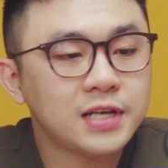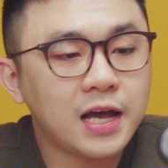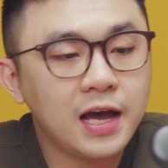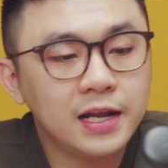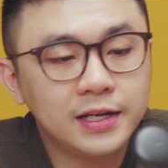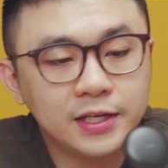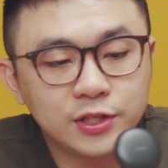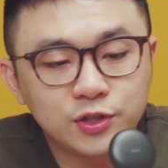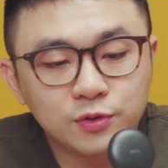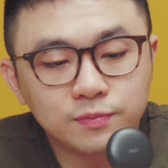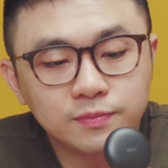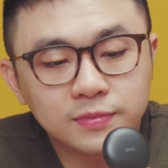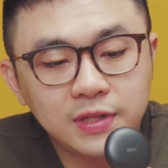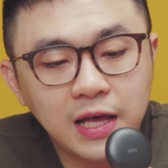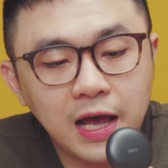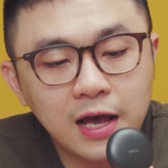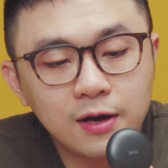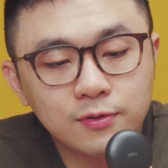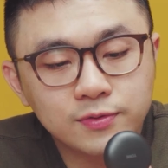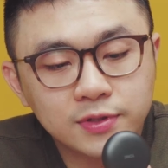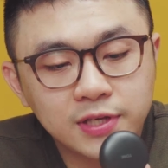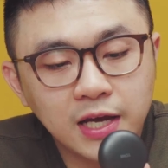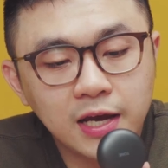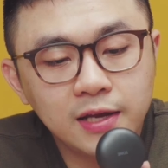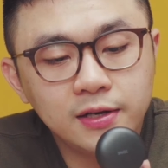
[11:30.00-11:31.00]
ra thì chúng ta
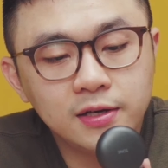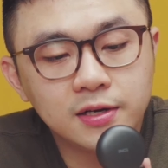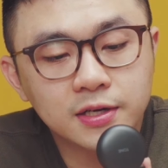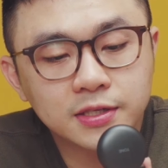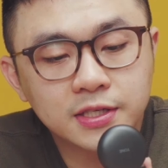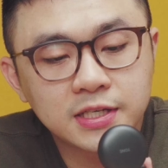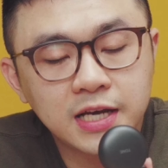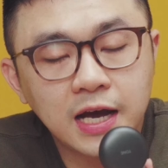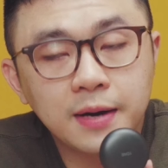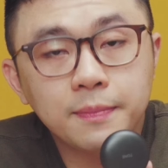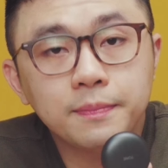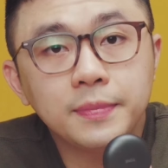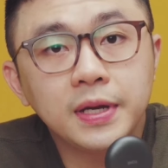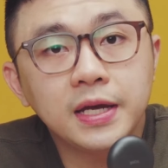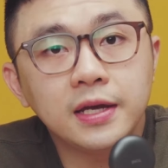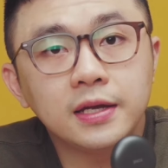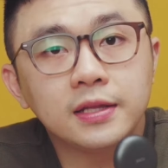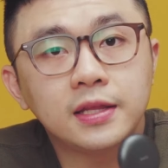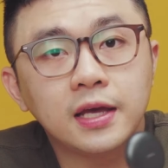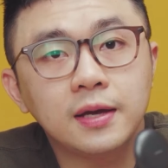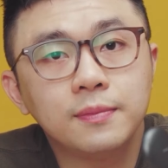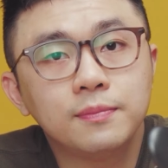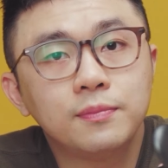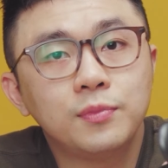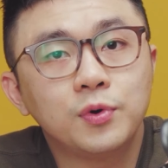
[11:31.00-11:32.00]
cũng sẽ được trang bị
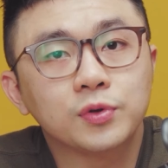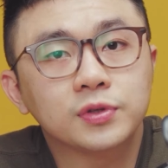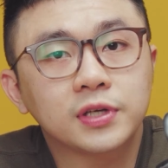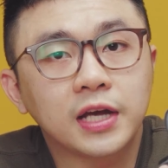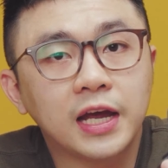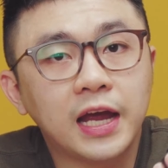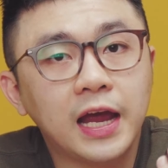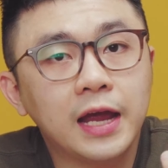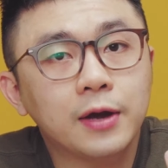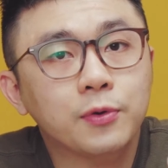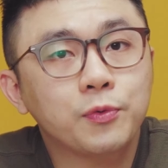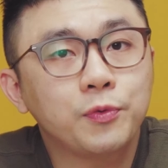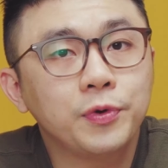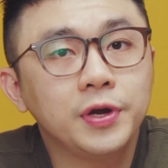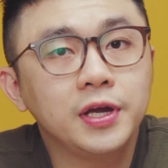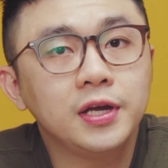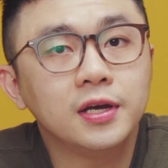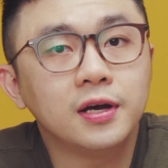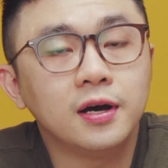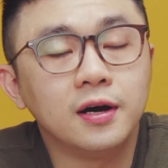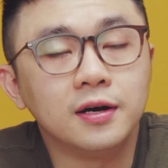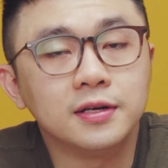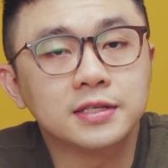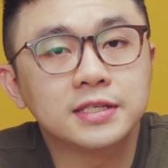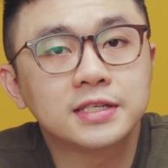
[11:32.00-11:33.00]
thêm một cái EQ
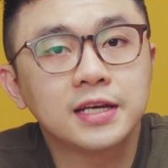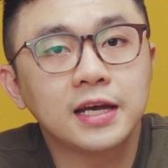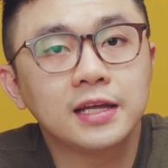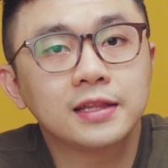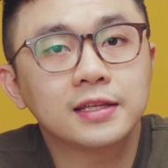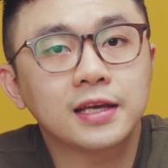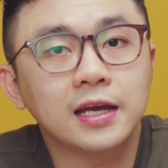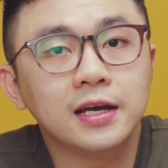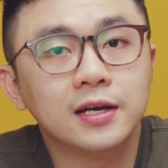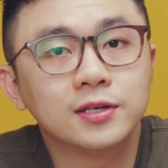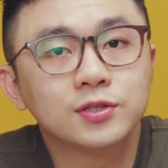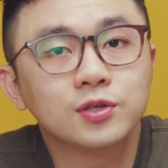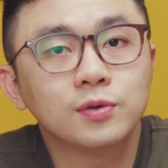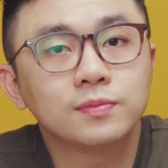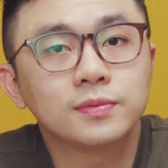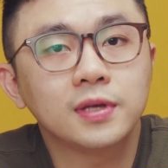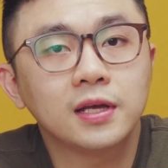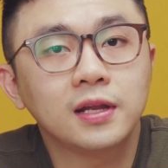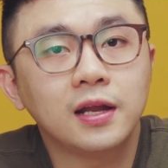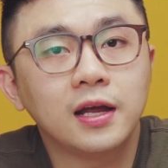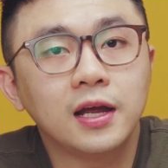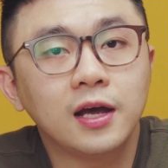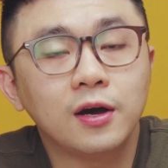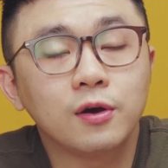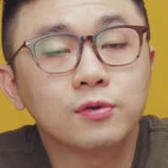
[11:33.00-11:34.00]
ở trên cái ứng dụng
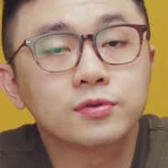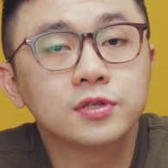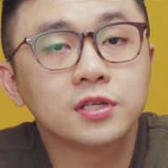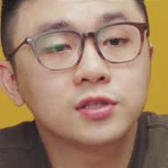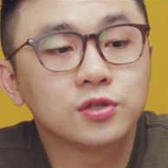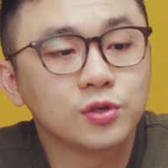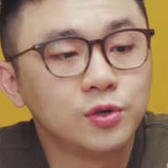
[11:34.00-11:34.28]
tên là LG